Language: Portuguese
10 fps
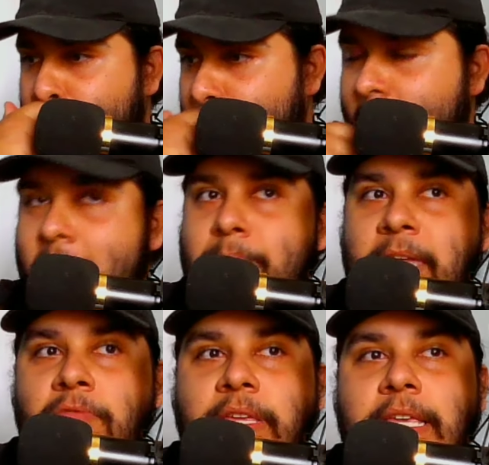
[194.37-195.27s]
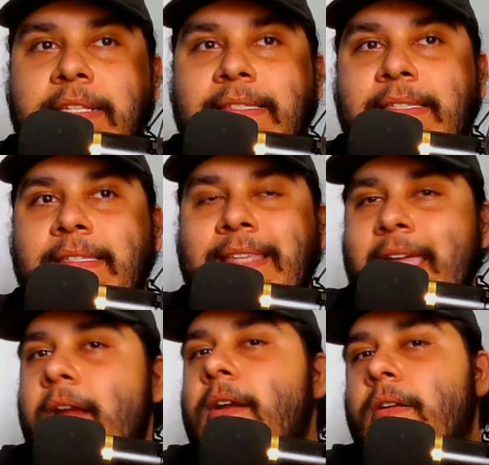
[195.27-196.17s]
a meio que
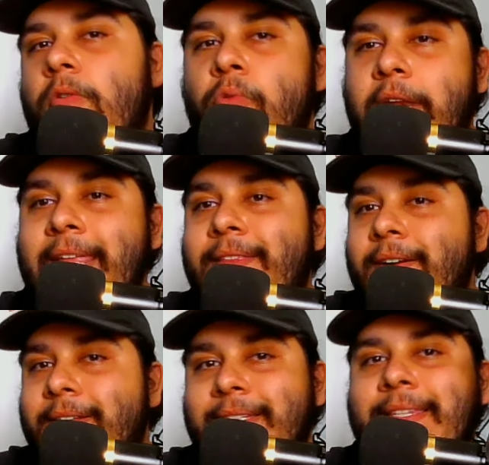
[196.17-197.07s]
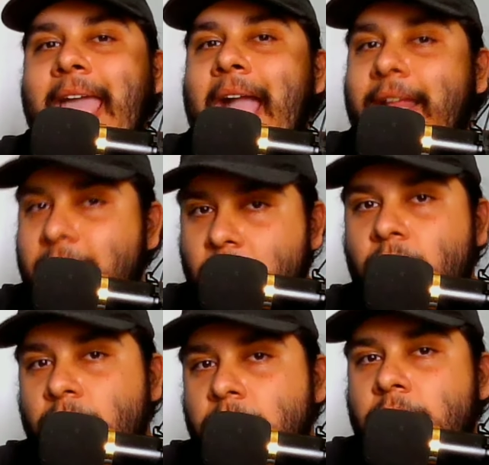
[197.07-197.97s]
ser o líder
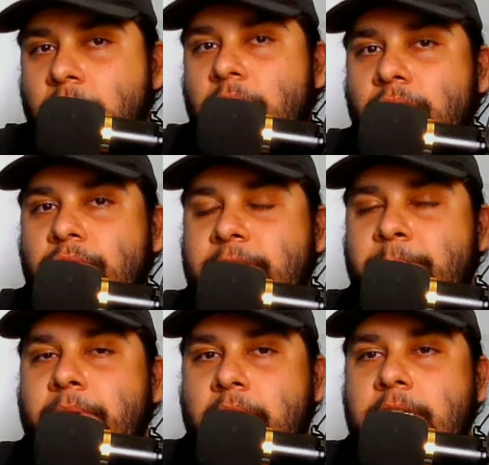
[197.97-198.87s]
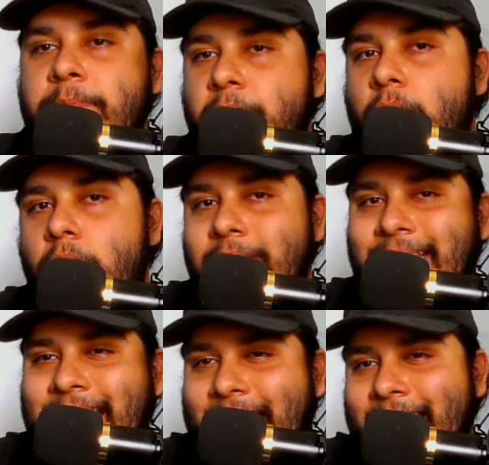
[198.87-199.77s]
técnico do Spurs por
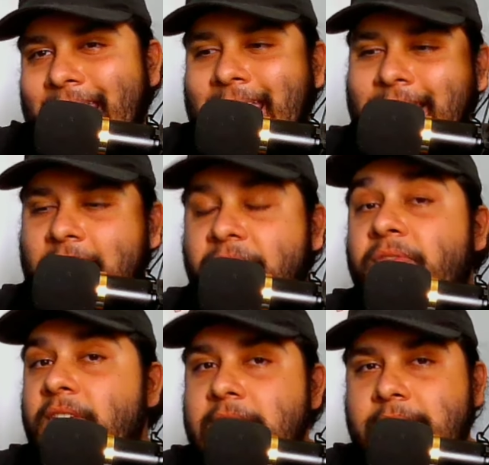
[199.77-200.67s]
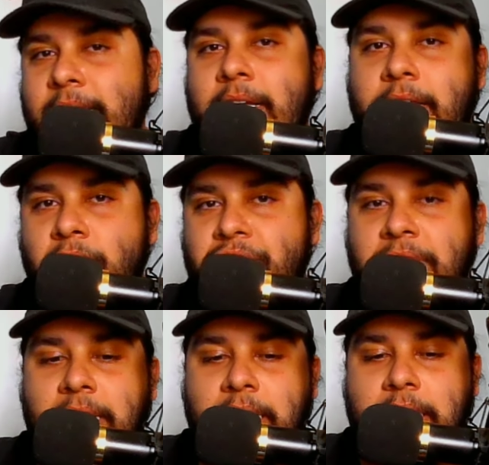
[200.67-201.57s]
conta da queda física que o
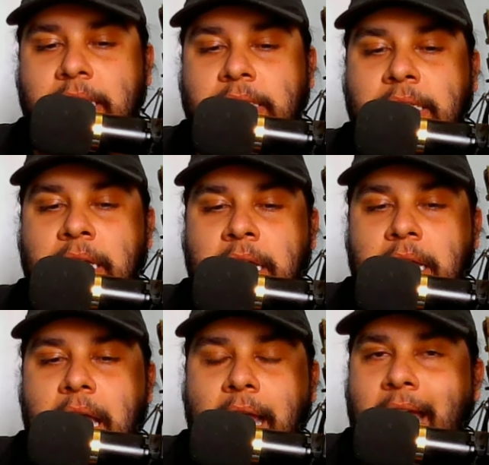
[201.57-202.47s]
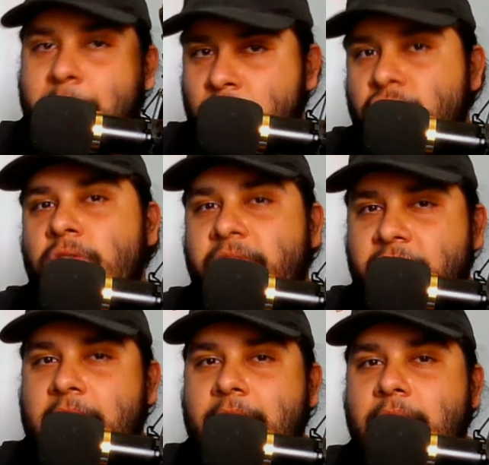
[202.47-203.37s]
Tim Duncan acabou
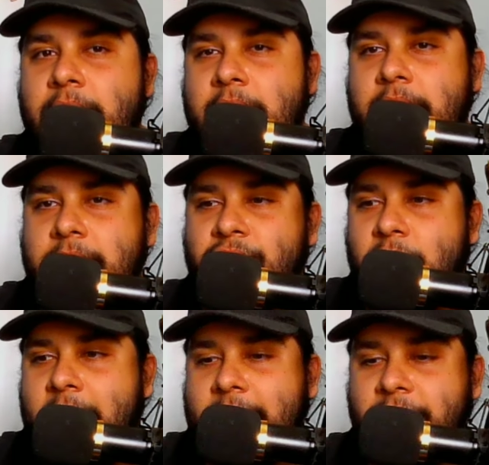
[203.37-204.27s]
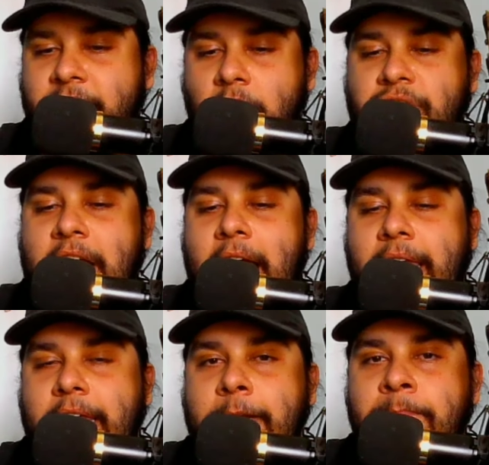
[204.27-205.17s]
sofrendo ali na sua reta final de
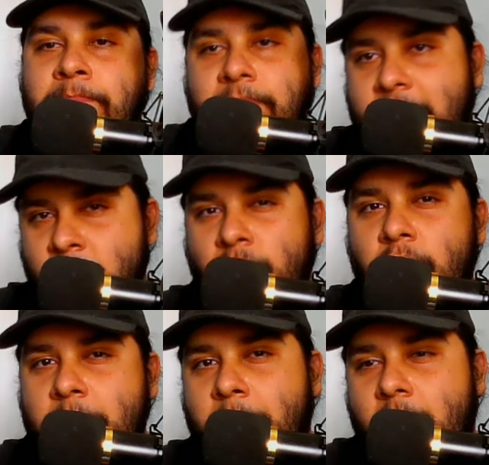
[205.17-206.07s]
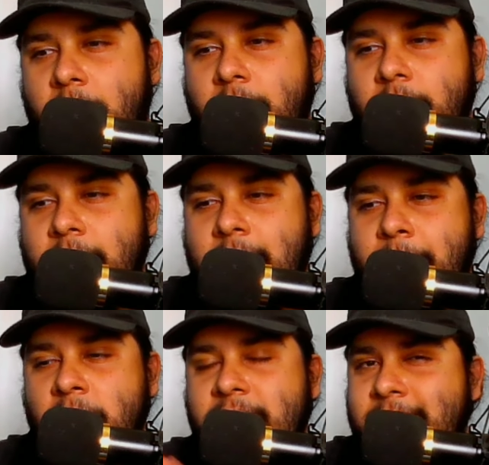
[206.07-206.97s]
carreira. Daí o Tony Parker, ele
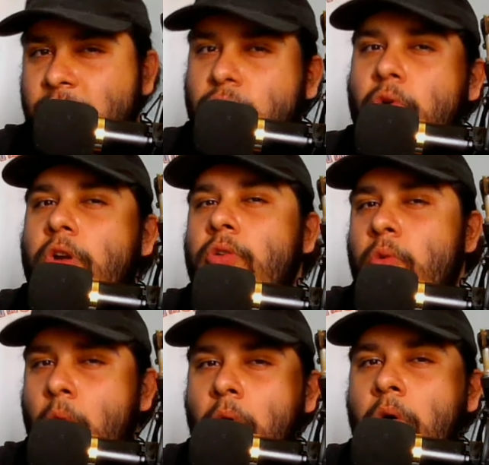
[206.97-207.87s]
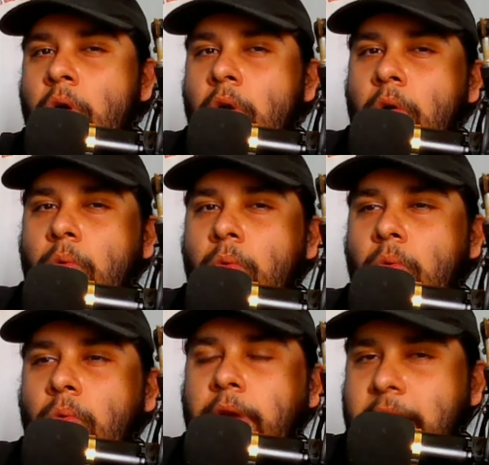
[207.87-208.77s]
meio que se tornou
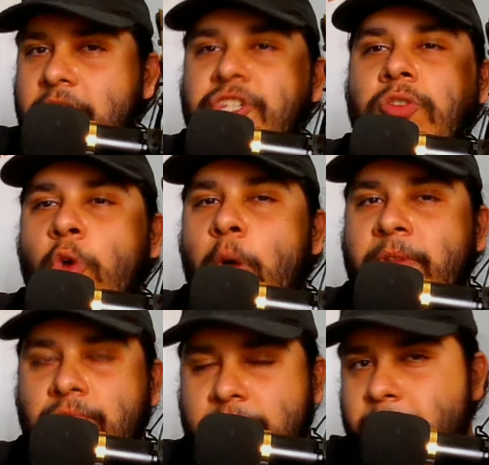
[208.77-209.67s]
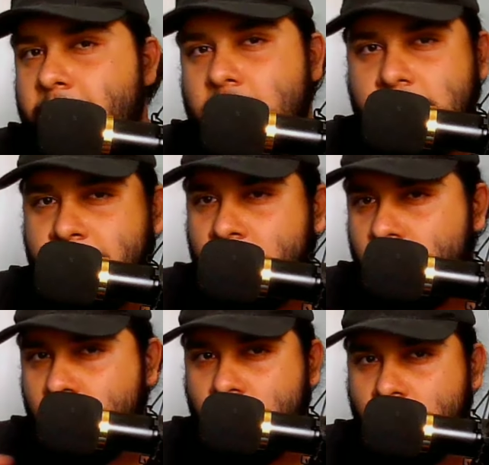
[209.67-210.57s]
o, o grande nome do Spurs por
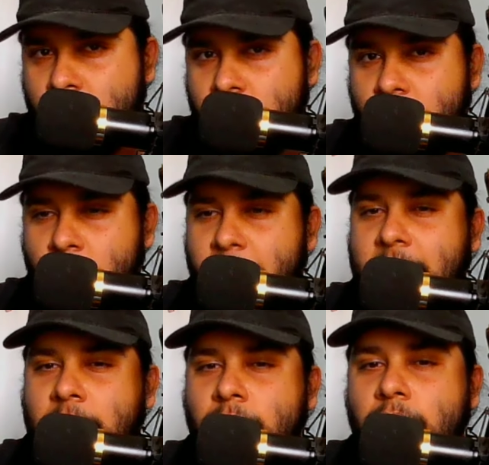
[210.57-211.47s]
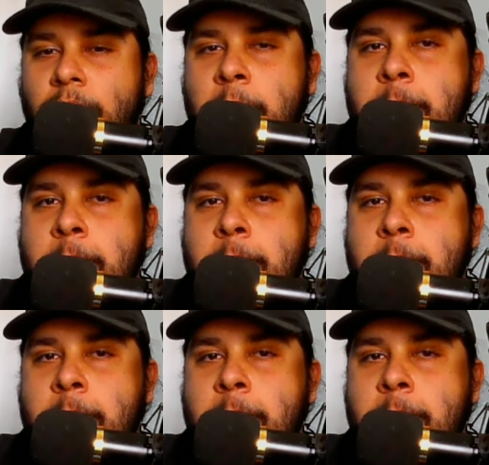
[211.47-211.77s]
um, por um período.